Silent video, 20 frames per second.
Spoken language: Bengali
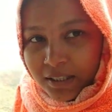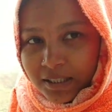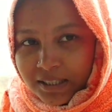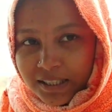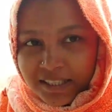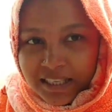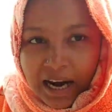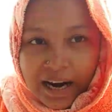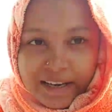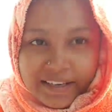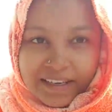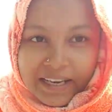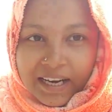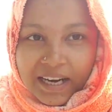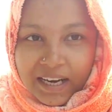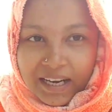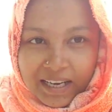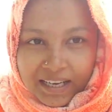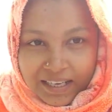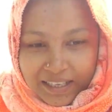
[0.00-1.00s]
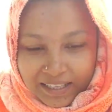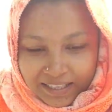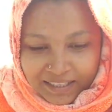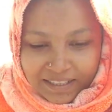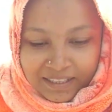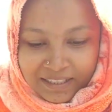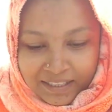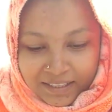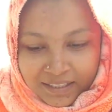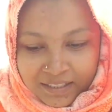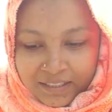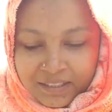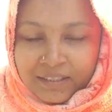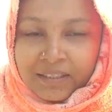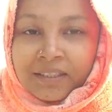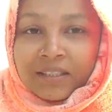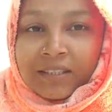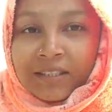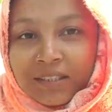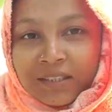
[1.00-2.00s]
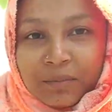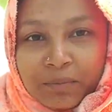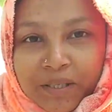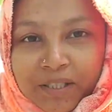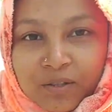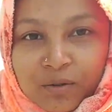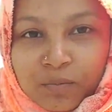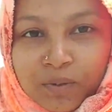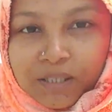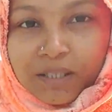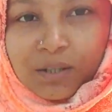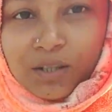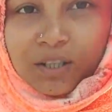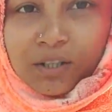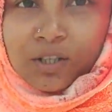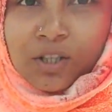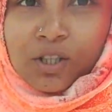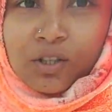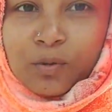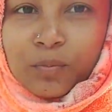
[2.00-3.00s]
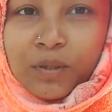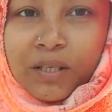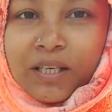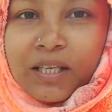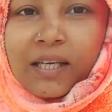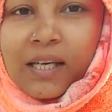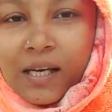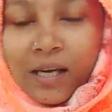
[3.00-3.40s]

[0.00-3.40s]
কি ঠান্ডা মাসুম কি করছো তুমি